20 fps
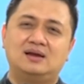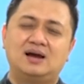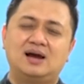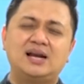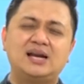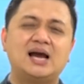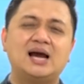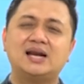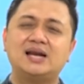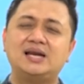
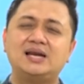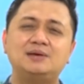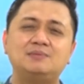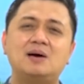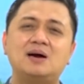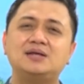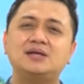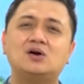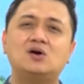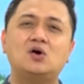Hari-hari
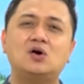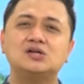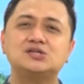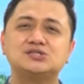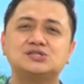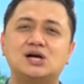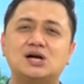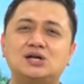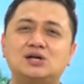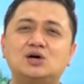ini banyak orang
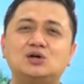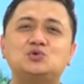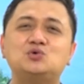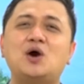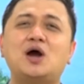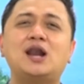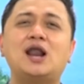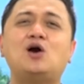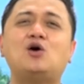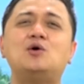sekali, oh
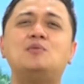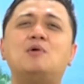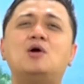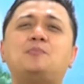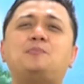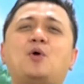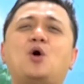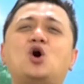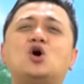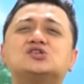Tuhan aku
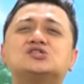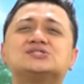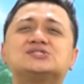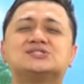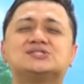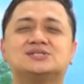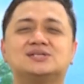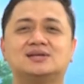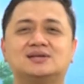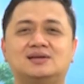mau bos.